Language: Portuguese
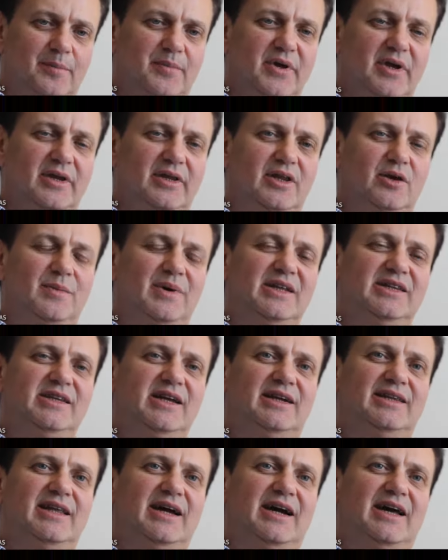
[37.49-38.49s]
a, perder uma
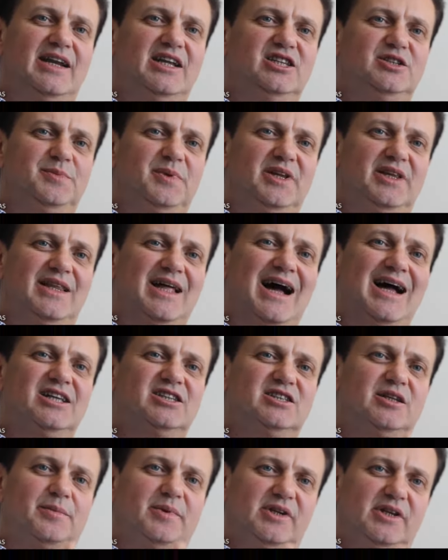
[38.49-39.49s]
certa
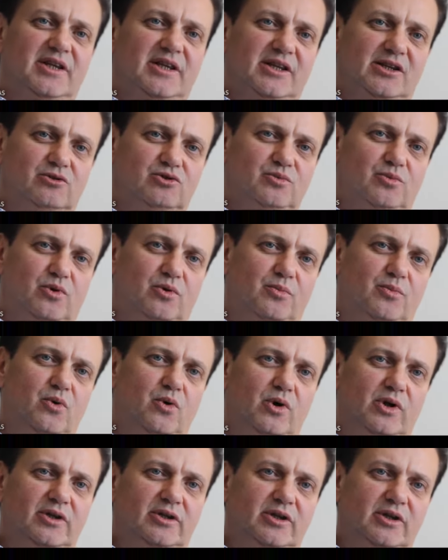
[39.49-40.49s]
credibilidade na apresentação de
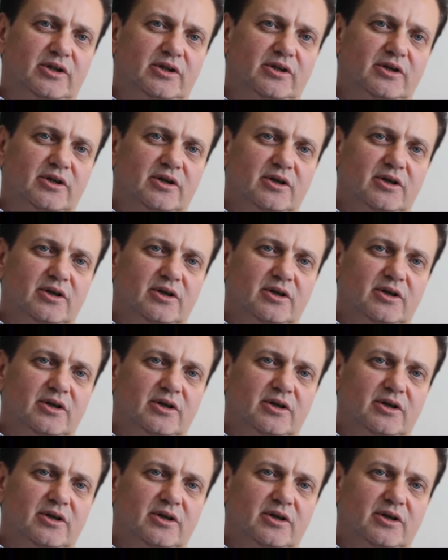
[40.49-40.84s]
propostas,